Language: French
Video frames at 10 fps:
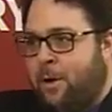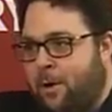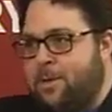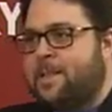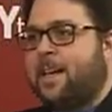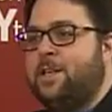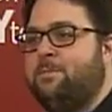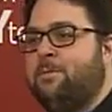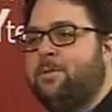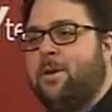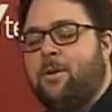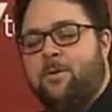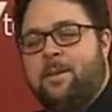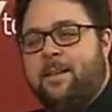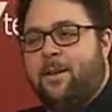Là, on se dirige plus d'un
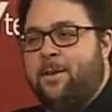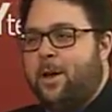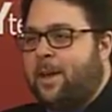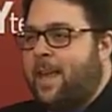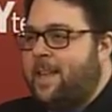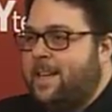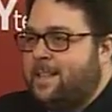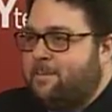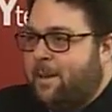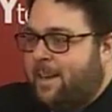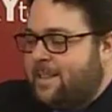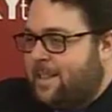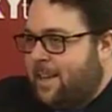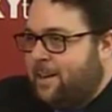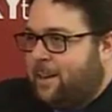côté d'un organisme. Qu'est-ce
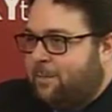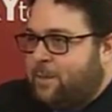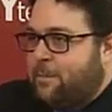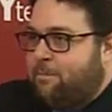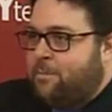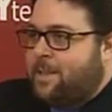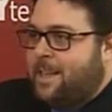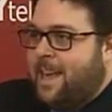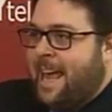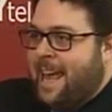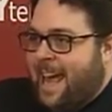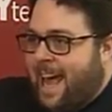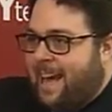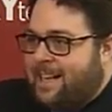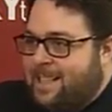qui, vous a poussé à
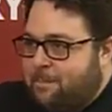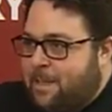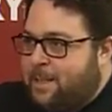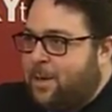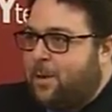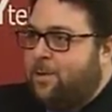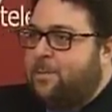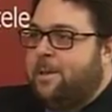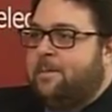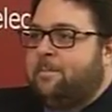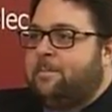accepter ce rôle?